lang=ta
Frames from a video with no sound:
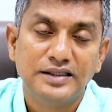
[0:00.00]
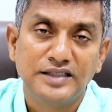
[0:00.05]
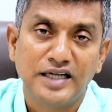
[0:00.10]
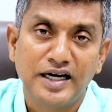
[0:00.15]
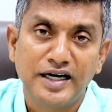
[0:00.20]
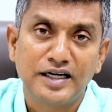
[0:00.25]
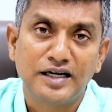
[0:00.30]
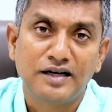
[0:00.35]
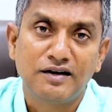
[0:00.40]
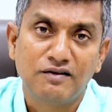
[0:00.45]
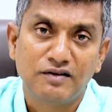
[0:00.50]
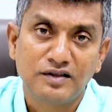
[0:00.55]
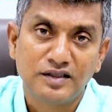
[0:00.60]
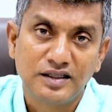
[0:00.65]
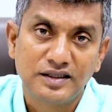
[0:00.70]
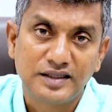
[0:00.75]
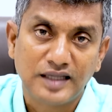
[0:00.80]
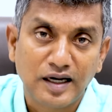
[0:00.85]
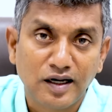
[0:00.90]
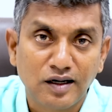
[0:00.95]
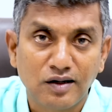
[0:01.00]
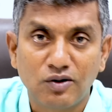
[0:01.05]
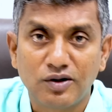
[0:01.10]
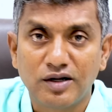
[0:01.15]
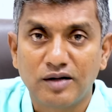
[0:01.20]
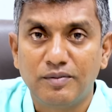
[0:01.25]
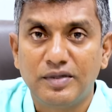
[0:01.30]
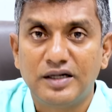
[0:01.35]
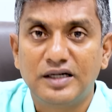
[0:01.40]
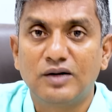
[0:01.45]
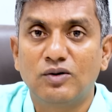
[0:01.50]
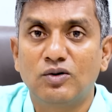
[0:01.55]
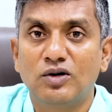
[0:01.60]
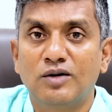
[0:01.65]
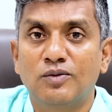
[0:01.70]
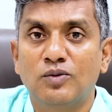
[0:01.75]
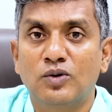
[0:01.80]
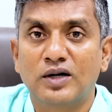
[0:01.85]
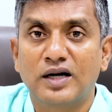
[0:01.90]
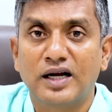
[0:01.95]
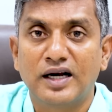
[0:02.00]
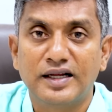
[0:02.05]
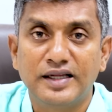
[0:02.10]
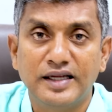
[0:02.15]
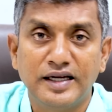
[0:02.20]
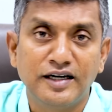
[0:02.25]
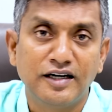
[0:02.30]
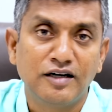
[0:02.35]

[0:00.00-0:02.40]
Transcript: சைனா வந்து தங்களுடைய பெட்டை உள்ளே போடுறாங்க அது